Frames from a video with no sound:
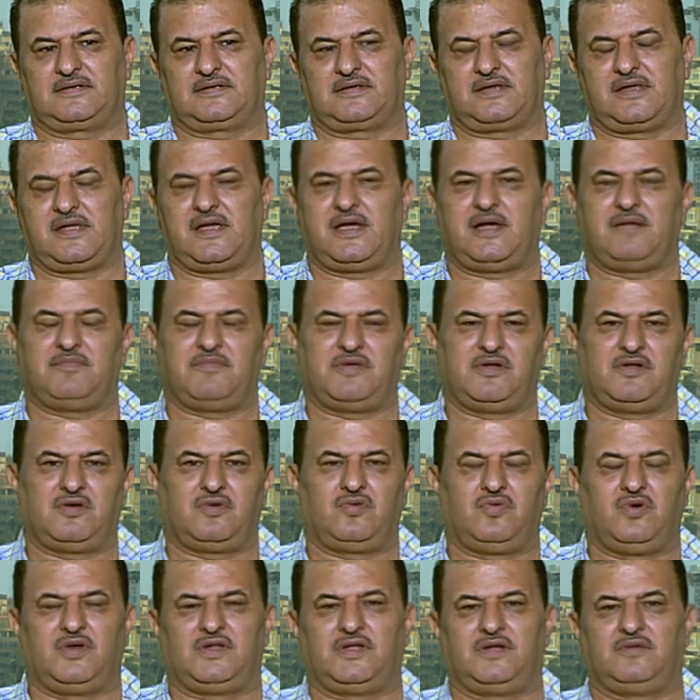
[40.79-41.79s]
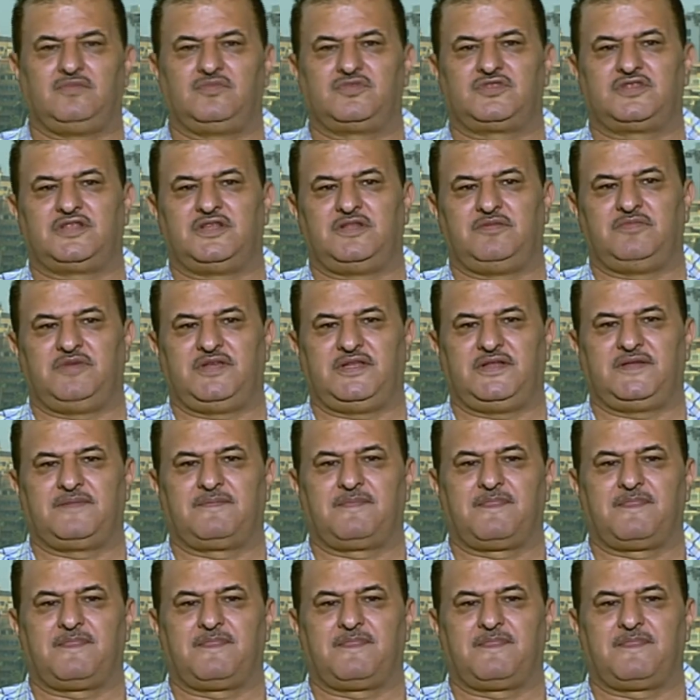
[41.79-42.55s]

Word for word: قيام الإخوان المسلمين